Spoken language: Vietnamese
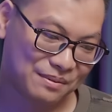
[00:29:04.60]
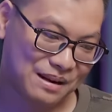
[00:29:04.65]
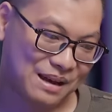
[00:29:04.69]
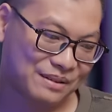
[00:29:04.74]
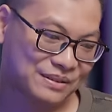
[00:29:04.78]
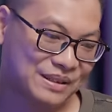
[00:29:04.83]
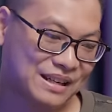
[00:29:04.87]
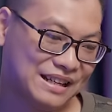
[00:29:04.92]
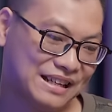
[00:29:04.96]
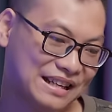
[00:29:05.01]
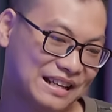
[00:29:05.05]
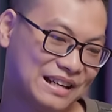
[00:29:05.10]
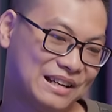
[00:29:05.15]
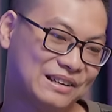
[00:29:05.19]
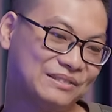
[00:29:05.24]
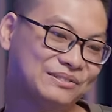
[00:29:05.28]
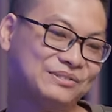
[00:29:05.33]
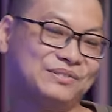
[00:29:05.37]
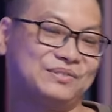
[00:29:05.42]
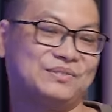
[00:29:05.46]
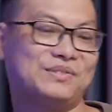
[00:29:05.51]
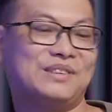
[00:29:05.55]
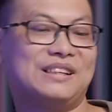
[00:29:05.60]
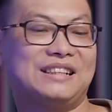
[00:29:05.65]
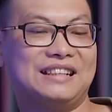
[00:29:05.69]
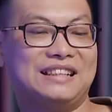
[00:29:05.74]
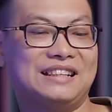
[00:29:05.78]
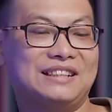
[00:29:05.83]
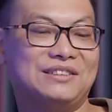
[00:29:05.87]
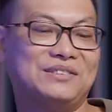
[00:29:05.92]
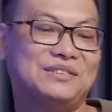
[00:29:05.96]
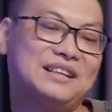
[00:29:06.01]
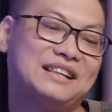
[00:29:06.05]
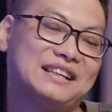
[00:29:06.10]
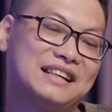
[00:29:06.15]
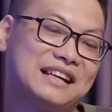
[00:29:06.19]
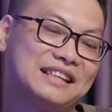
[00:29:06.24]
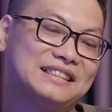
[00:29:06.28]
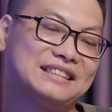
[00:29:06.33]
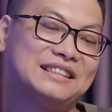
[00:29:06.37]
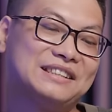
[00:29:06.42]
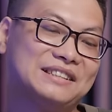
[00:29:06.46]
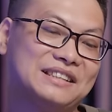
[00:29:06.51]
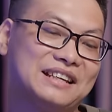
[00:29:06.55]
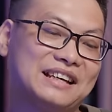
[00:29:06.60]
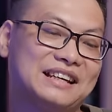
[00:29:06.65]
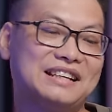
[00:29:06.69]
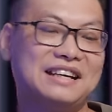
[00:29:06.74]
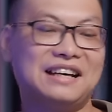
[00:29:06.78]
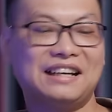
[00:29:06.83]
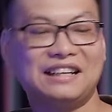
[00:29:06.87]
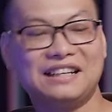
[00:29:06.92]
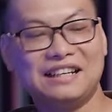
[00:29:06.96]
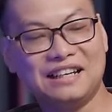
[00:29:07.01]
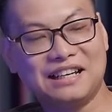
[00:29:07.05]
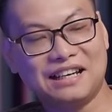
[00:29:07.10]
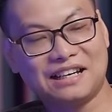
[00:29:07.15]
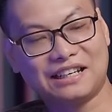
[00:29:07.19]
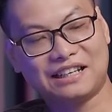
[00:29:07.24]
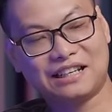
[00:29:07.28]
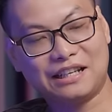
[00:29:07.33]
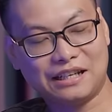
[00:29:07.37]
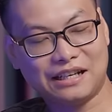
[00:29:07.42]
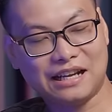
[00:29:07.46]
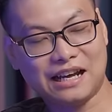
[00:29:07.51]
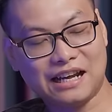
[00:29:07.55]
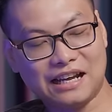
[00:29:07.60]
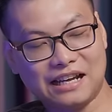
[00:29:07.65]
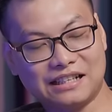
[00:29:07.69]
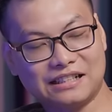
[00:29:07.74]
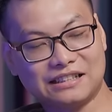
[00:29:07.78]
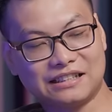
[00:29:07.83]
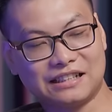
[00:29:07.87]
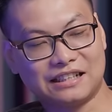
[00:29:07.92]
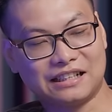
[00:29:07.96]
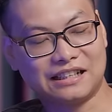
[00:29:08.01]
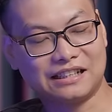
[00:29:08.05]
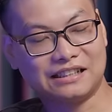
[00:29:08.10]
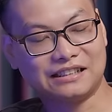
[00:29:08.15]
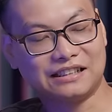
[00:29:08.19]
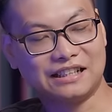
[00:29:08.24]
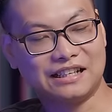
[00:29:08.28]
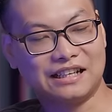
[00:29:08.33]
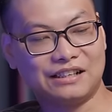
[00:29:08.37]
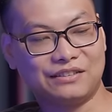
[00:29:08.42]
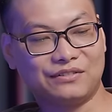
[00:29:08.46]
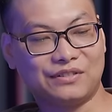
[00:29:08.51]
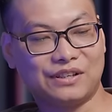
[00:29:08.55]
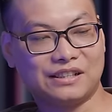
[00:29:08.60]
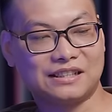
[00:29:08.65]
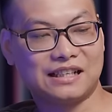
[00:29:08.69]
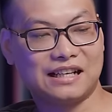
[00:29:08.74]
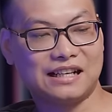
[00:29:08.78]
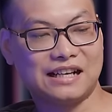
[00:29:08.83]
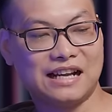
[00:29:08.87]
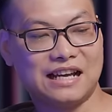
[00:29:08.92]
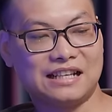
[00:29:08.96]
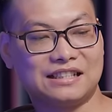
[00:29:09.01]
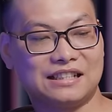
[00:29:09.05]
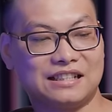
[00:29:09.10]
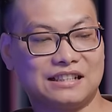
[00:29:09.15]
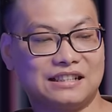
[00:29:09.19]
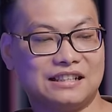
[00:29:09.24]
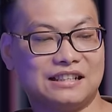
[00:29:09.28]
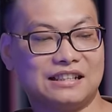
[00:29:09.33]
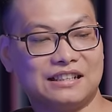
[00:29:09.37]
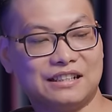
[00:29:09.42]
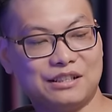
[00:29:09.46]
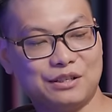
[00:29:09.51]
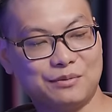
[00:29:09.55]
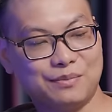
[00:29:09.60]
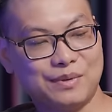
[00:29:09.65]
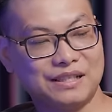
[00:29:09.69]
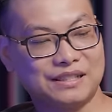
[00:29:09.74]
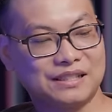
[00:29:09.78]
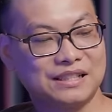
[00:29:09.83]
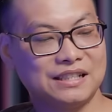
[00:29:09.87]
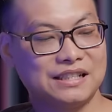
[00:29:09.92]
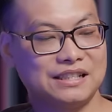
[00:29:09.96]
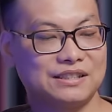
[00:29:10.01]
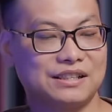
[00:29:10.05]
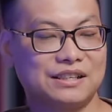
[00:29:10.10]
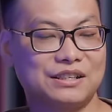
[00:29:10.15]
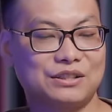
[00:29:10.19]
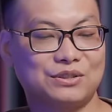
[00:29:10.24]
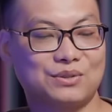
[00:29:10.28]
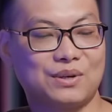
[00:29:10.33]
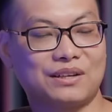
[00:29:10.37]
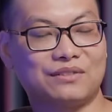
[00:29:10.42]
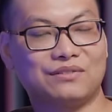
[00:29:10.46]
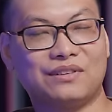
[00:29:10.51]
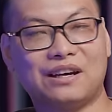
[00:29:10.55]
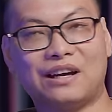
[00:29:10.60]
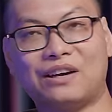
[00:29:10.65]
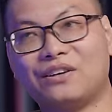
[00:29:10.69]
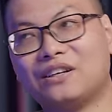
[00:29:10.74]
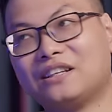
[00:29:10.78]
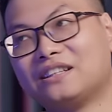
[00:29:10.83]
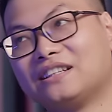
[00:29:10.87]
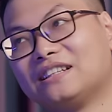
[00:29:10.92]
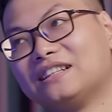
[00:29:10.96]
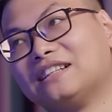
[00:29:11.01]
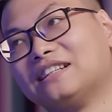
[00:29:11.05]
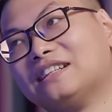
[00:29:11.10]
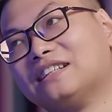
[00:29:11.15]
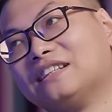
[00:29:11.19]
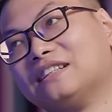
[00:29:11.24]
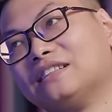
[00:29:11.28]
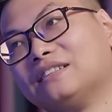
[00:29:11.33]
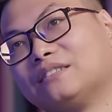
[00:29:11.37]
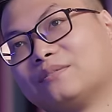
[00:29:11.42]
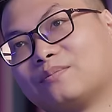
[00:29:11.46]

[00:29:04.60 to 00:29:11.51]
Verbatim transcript: làm nghề này lắm. Khi đúng là cái gì cũng thế nha, khi đã dính đến tiền và đã dính đến business kinh doanh vào ấy, thì